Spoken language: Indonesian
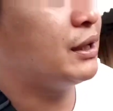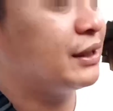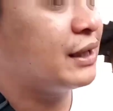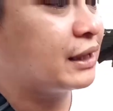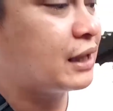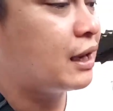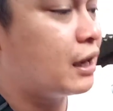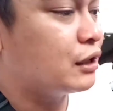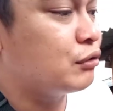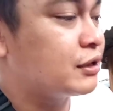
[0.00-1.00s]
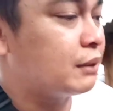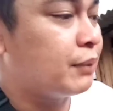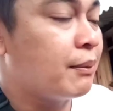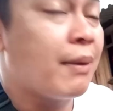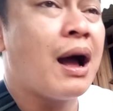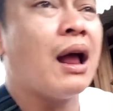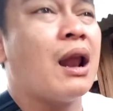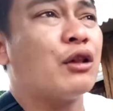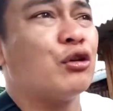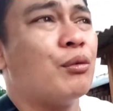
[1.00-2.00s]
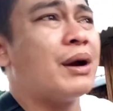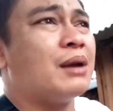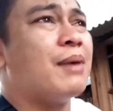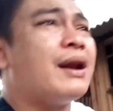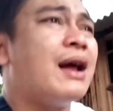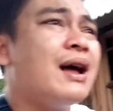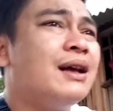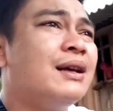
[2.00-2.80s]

intinya kita gak jual sampai mahal atau bagaimana